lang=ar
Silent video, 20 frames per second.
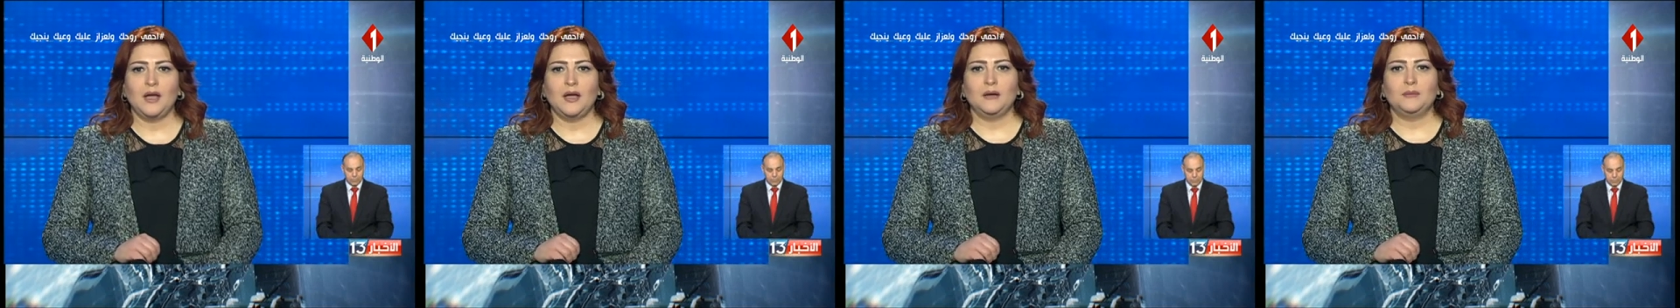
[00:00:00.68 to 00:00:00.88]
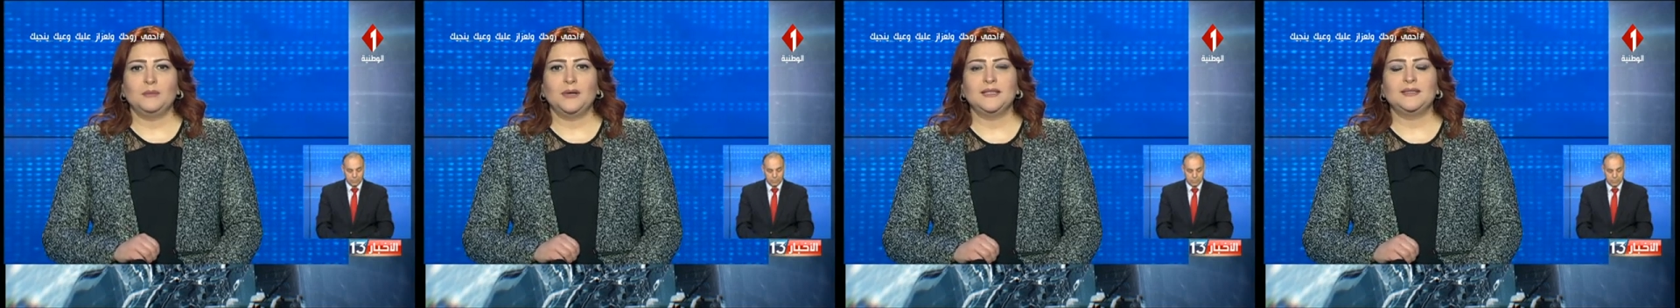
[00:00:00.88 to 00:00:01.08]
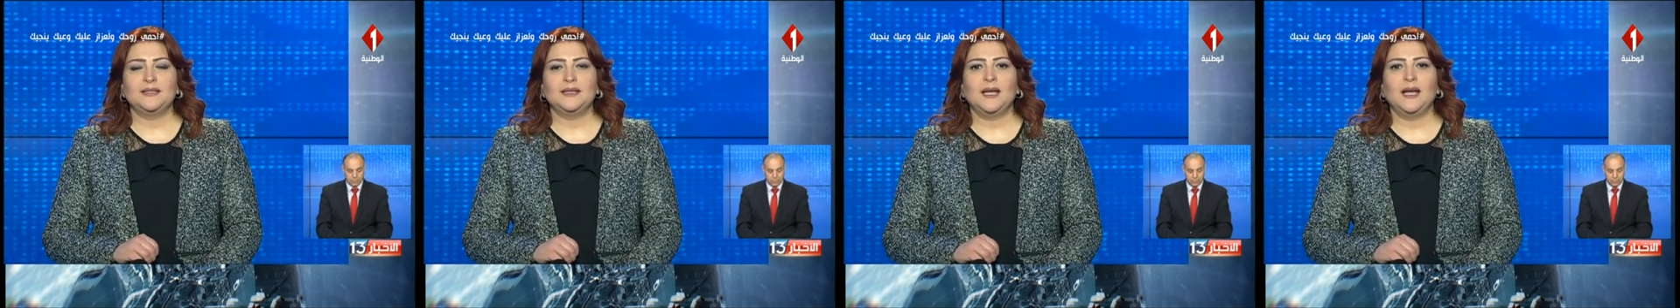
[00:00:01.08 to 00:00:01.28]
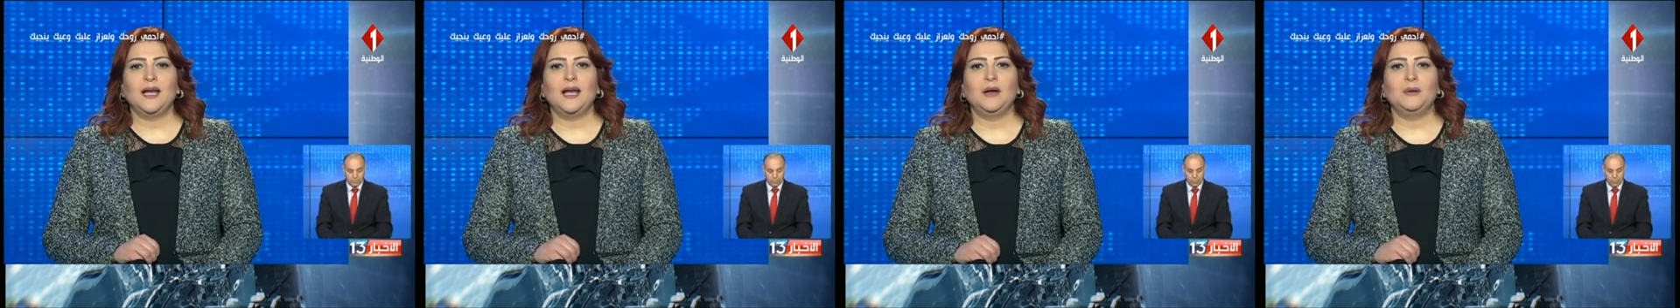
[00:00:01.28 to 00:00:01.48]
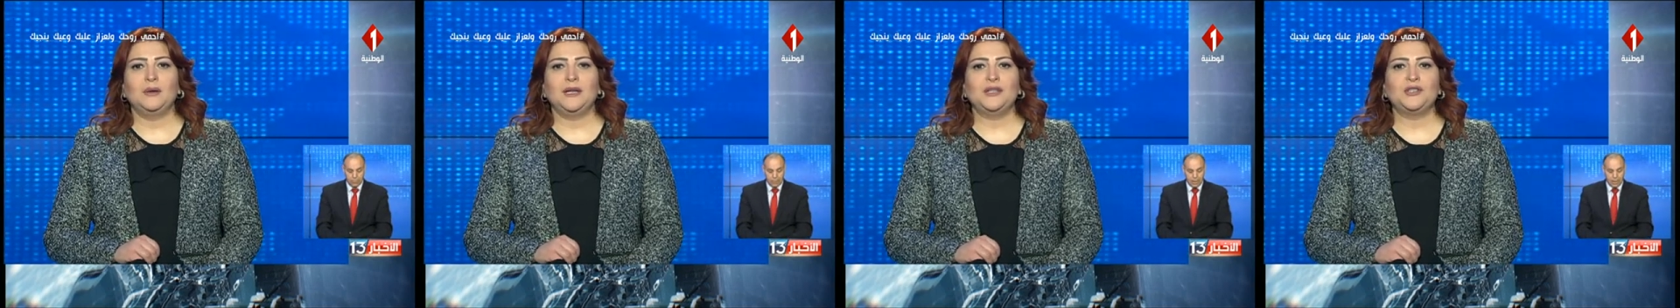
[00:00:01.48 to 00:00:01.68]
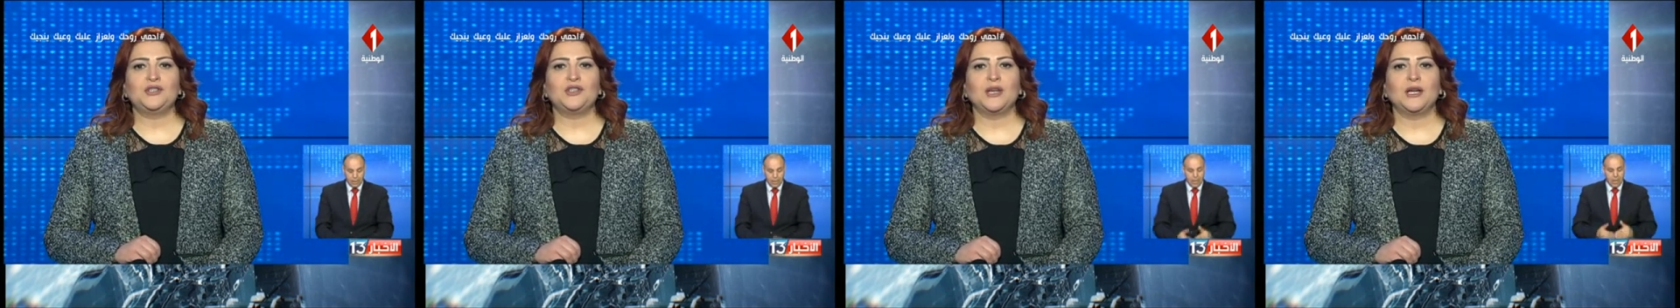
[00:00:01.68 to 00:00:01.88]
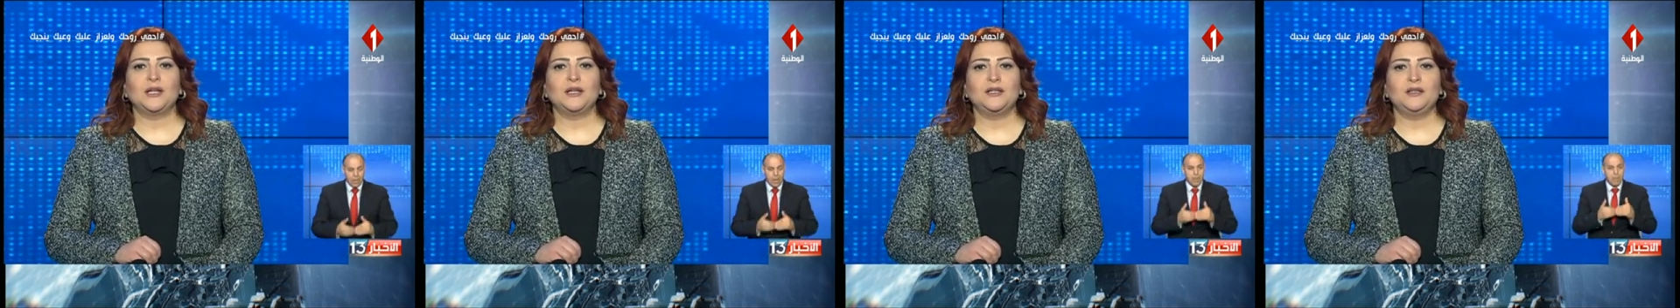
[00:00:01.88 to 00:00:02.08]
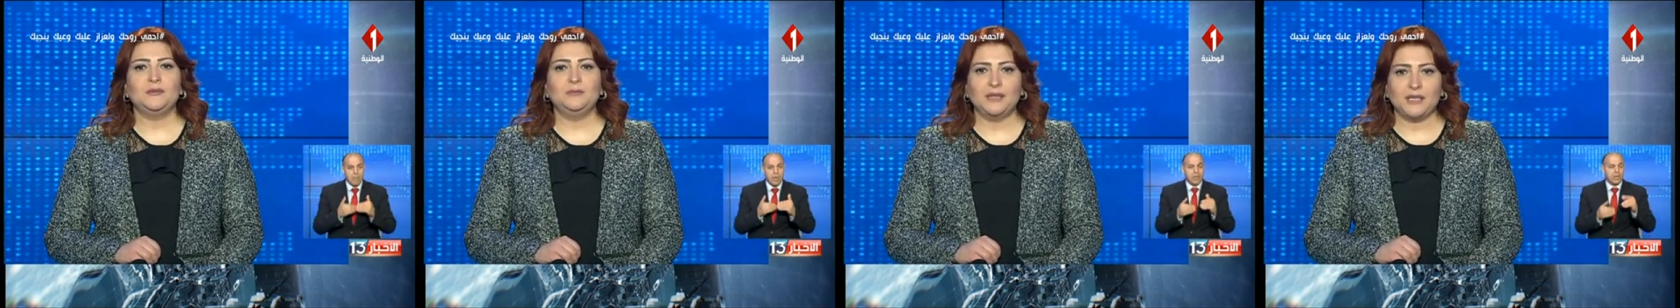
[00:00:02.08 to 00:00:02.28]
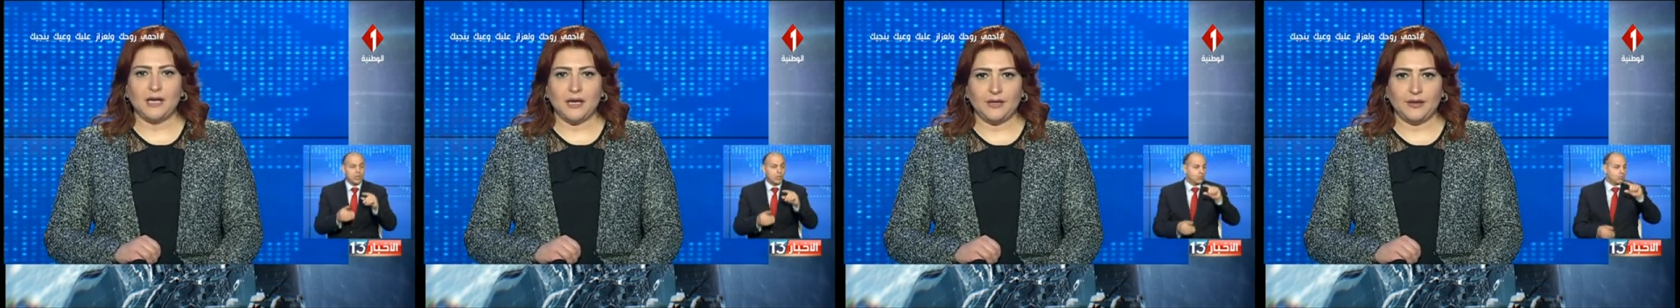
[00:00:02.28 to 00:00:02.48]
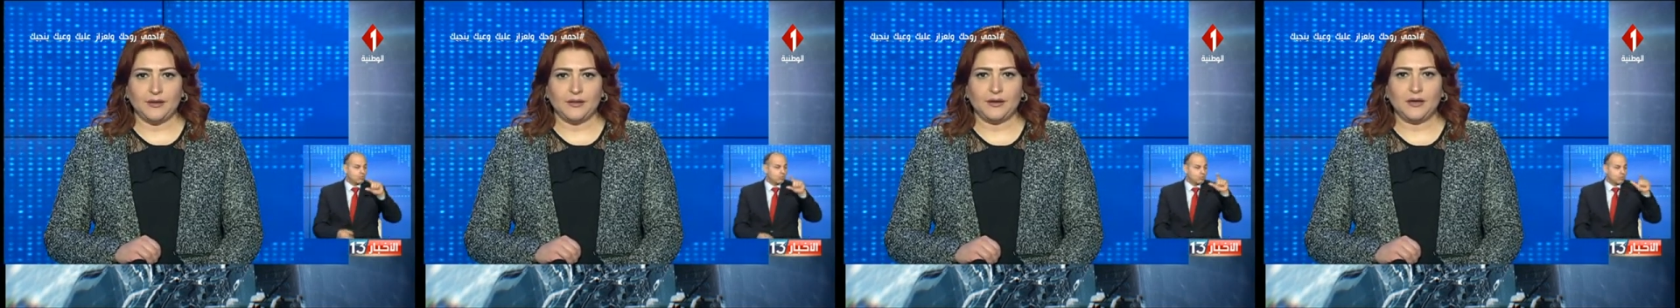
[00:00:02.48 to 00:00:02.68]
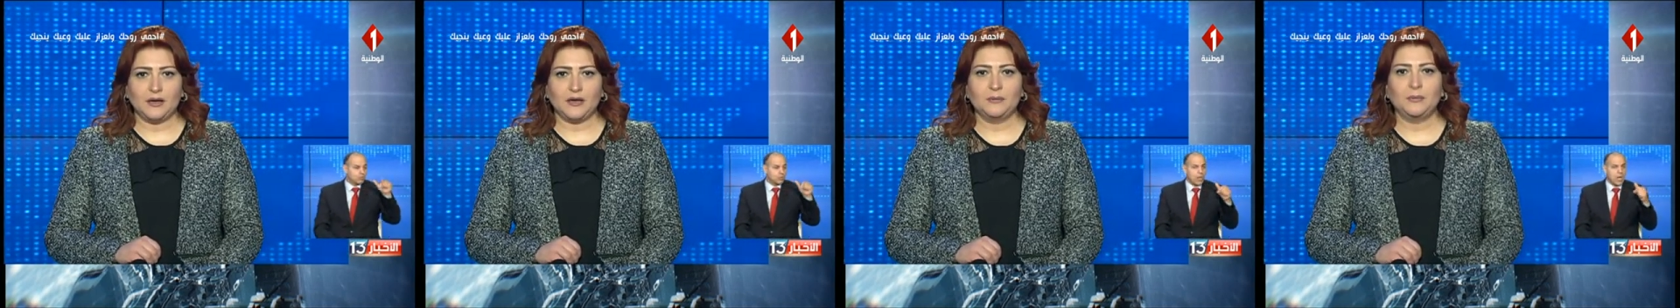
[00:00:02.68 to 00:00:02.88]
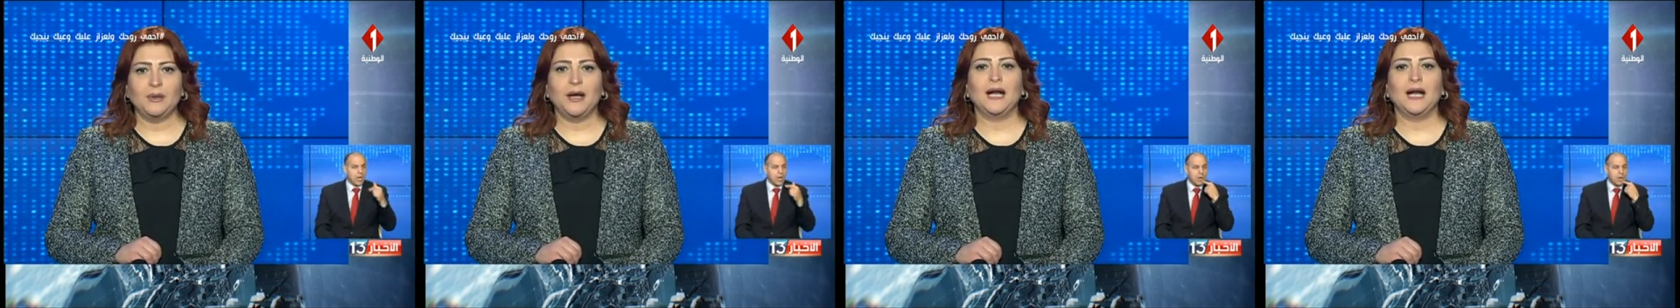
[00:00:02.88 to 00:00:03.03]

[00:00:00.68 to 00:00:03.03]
بعد حوالي شهر من الإضراب